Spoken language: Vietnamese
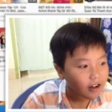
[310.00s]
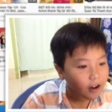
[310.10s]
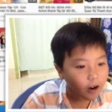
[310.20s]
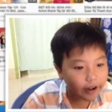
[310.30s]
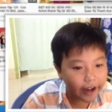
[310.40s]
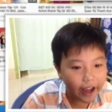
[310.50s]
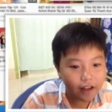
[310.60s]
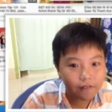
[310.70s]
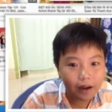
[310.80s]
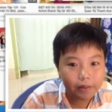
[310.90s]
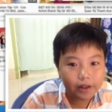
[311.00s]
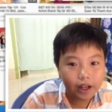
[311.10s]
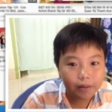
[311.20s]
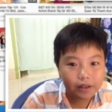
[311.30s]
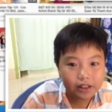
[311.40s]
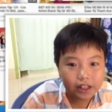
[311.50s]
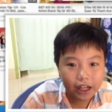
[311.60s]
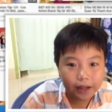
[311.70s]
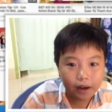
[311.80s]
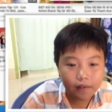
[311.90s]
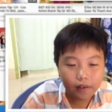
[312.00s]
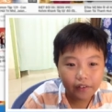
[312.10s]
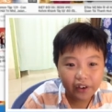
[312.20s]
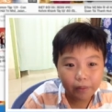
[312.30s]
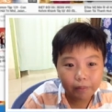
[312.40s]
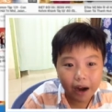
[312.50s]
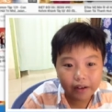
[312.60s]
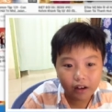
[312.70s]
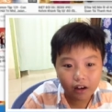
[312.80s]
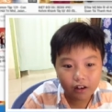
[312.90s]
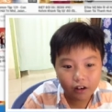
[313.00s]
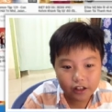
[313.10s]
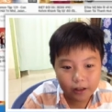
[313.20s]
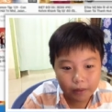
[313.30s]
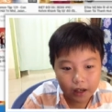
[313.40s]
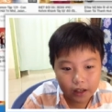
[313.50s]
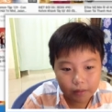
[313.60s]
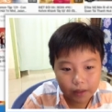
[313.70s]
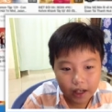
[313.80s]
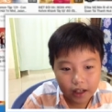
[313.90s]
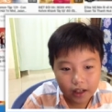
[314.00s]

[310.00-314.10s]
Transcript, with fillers: ok và bây giờ mình sẽ bấm vào phần thông báo để coi có gì mới không nè